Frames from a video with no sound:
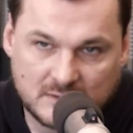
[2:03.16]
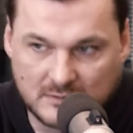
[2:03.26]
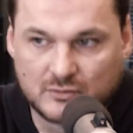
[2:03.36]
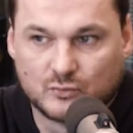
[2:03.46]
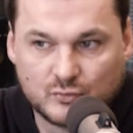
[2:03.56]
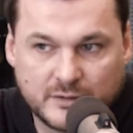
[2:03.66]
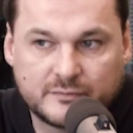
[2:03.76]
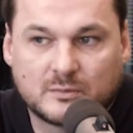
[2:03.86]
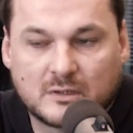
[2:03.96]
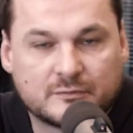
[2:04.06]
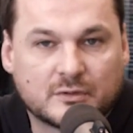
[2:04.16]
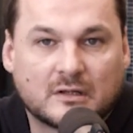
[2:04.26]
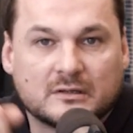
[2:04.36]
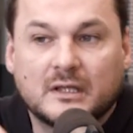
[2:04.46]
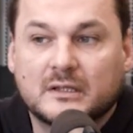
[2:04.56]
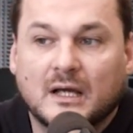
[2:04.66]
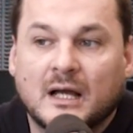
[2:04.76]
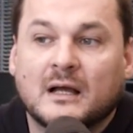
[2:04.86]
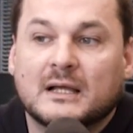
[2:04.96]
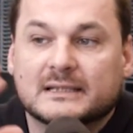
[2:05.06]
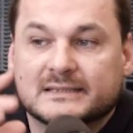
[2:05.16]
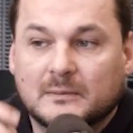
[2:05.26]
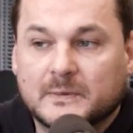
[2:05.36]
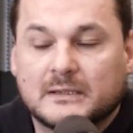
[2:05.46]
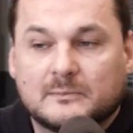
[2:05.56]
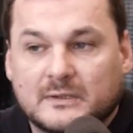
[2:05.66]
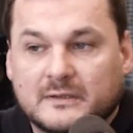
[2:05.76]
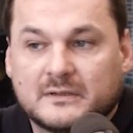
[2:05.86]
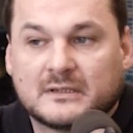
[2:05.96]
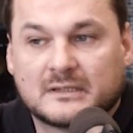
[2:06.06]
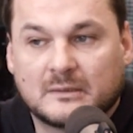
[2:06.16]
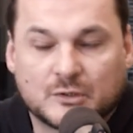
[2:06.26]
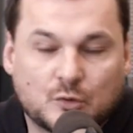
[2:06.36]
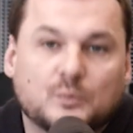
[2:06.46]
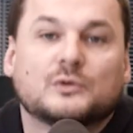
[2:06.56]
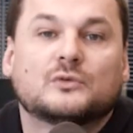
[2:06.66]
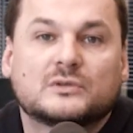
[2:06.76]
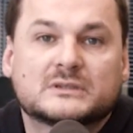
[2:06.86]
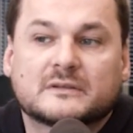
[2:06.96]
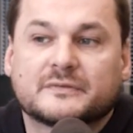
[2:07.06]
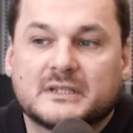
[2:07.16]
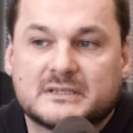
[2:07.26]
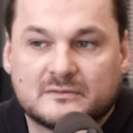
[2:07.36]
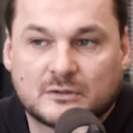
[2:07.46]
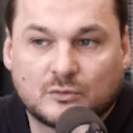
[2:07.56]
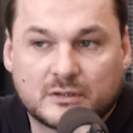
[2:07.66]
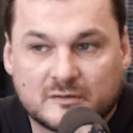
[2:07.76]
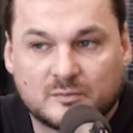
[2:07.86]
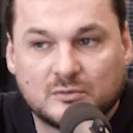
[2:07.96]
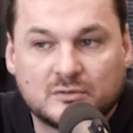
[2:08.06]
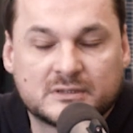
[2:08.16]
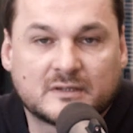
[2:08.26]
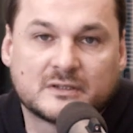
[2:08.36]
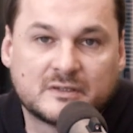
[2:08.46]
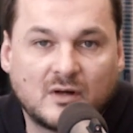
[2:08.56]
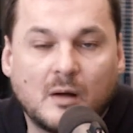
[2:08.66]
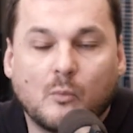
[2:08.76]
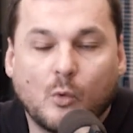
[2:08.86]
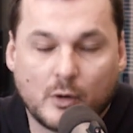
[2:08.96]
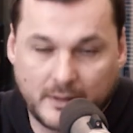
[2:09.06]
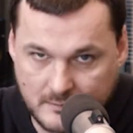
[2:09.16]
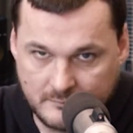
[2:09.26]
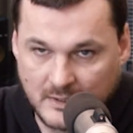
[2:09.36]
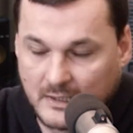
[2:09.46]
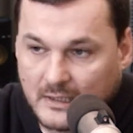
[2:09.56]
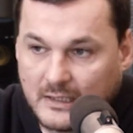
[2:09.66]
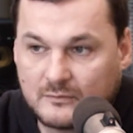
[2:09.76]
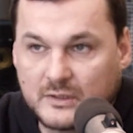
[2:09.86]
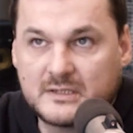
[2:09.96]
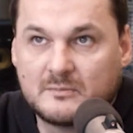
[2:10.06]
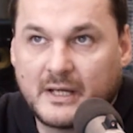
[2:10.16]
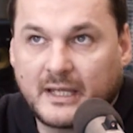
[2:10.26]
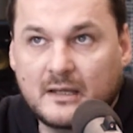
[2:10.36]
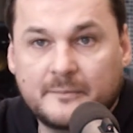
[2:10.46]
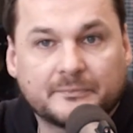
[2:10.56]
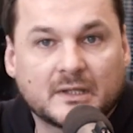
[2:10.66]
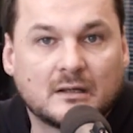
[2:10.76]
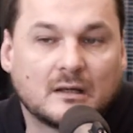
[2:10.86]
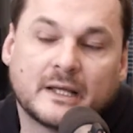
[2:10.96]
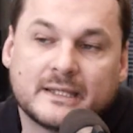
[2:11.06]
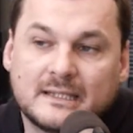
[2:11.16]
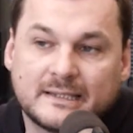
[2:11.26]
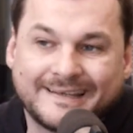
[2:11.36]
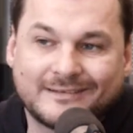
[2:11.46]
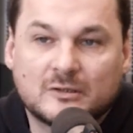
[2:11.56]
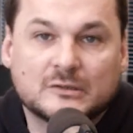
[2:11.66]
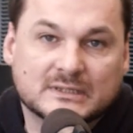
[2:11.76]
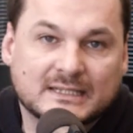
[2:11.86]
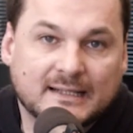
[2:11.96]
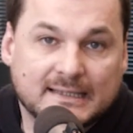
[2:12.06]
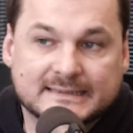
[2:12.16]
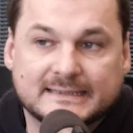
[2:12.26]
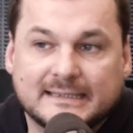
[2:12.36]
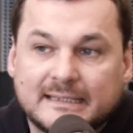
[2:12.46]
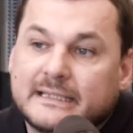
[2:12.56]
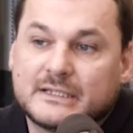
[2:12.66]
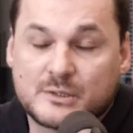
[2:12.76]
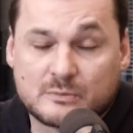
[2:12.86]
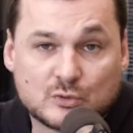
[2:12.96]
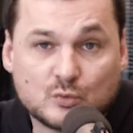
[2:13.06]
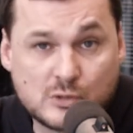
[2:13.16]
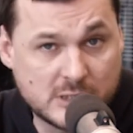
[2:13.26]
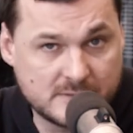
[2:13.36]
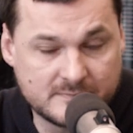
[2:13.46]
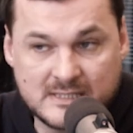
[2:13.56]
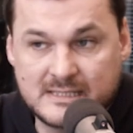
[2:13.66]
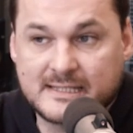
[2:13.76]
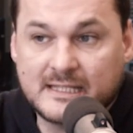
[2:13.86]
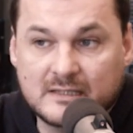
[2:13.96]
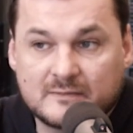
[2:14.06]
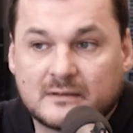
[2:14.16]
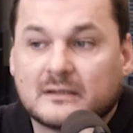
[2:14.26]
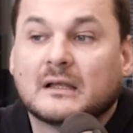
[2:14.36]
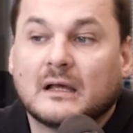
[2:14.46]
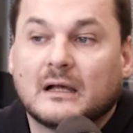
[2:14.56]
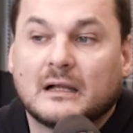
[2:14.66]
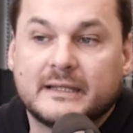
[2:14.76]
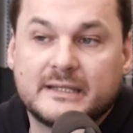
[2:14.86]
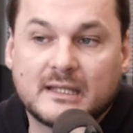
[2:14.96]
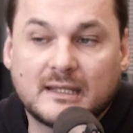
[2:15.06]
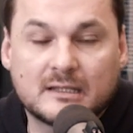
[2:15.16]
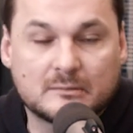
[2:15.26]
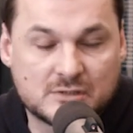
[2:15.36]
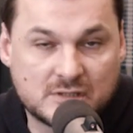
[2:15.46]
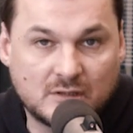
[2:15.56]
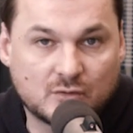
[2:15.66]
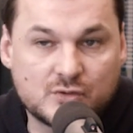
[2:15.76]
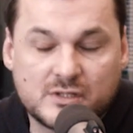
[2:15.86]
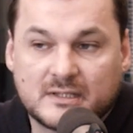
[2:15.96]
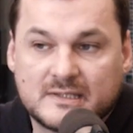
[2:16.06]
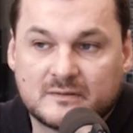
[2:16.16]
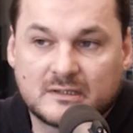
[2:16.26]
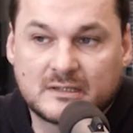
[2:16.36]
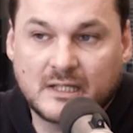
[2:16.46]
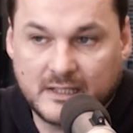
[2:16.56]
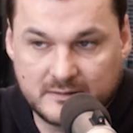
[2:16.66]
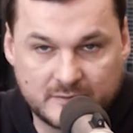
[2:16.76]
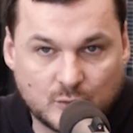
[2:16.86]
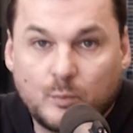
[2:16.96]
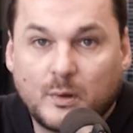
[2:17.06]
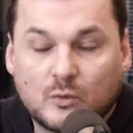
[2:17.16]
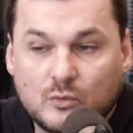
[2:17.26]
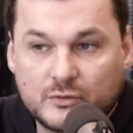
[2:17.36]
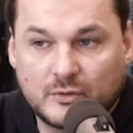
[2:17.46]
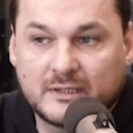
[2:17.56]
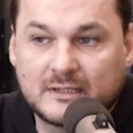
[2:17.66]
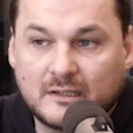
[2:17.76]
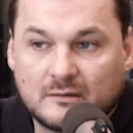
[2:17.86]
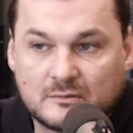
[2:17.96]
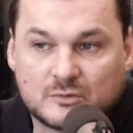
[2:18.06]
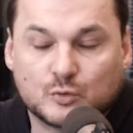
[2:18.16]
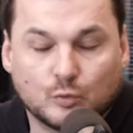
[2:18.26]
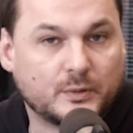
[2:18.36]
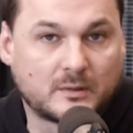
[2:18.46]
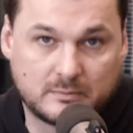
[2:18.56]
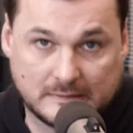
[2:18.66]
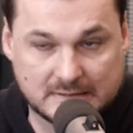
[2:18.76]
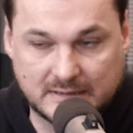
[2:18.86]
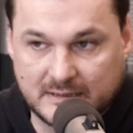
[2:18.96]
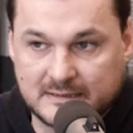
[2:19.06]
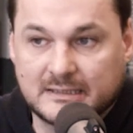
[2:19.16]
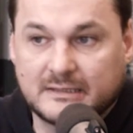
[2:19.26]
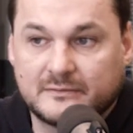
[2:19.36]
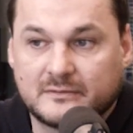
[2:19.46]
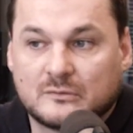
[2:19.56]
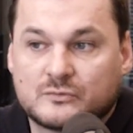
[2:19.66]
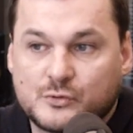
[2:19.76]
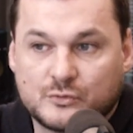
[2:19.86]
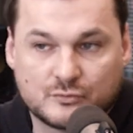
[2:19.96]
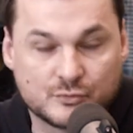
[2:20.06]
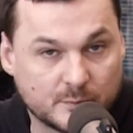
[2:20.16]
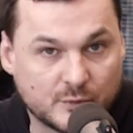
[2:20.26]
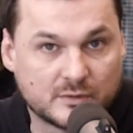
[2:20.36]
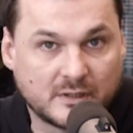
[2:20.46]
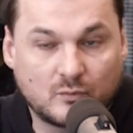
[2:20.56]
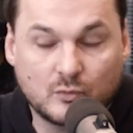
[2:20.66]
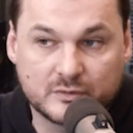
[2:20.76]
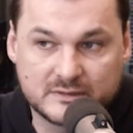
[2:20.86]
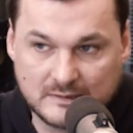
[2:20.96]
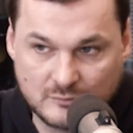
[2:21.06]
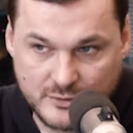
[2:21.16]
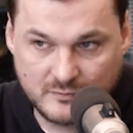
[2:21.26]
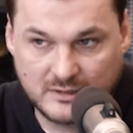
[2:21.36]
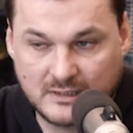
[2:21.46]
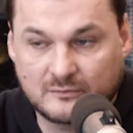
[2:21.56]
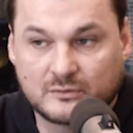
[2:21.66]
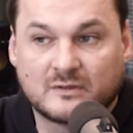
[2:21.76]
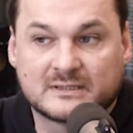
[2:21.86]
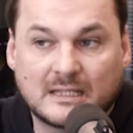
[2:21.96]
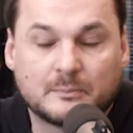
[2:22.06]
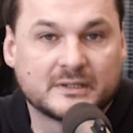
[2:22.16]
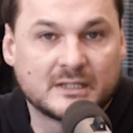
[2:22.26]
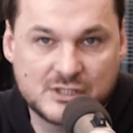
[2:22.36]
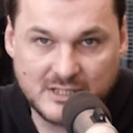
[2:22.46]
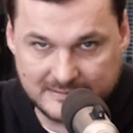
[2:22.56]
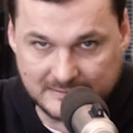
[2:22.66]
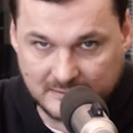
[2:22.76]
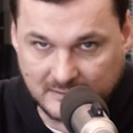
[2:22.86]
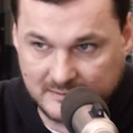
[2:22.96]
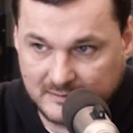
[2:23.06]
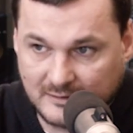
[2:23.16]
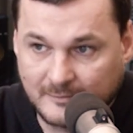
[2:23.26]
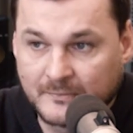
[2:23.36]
это суша, все, все как надо, а западная половина, там такой полуостров есть, и вокруг этого полуострова два моря. И вот эти моря, э, они нагреваются гораздо сильнее, чем суша, и из-за этого ледники там начинают очень активно таять. А в такую погоду они тают супер быстро. Из-за этого ученые уже бьют тревогу из-за того, что вот эта вот западная часть Антарктиды